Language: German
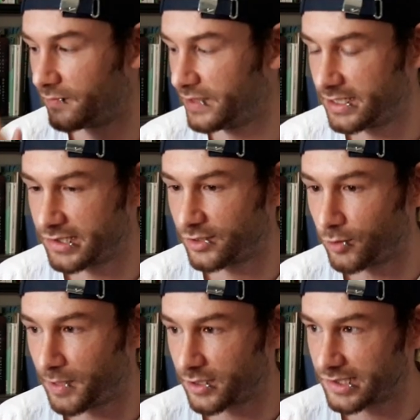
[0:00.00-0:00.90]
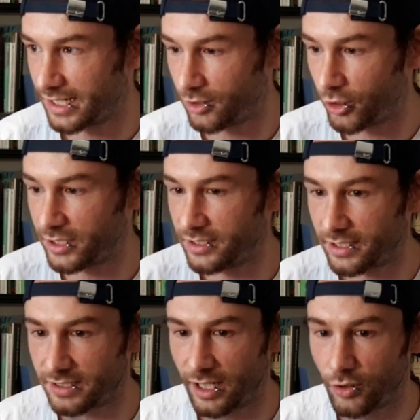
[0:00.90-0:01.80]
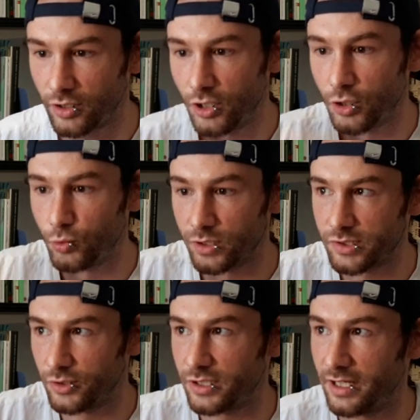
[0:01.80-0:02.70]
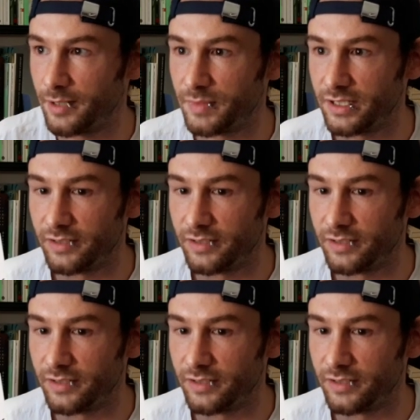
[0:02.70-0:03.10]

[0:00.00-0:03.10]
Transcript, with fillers: wie diese Gruppe aus drei Leuten ihre Tauch- Kurse unternimmt,